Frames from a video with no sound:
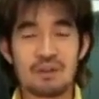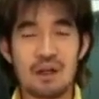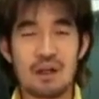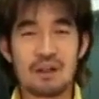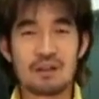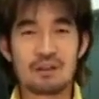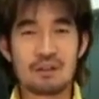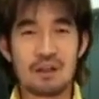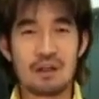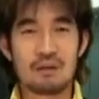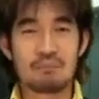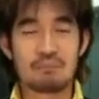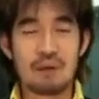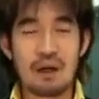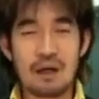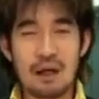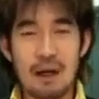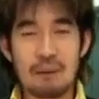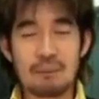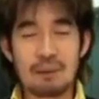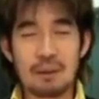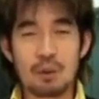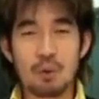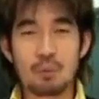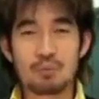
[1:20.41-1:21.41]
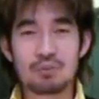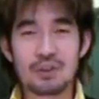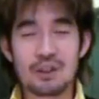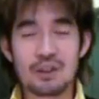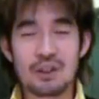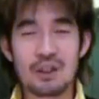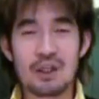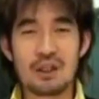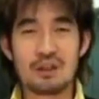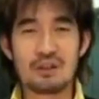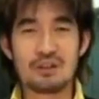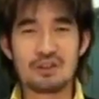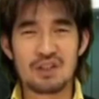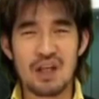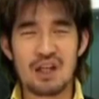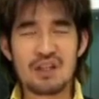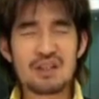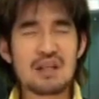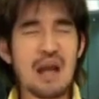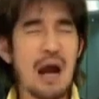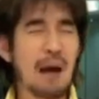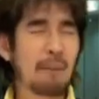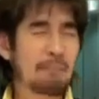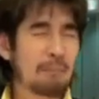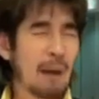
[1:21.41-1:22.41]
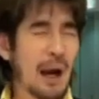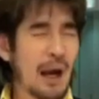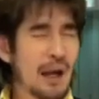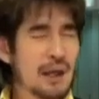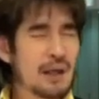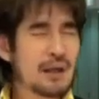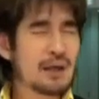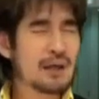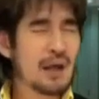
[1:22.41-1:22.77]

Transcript: ฉันจะบังคับอารมณ์ฉันเอง ฉันอยากไป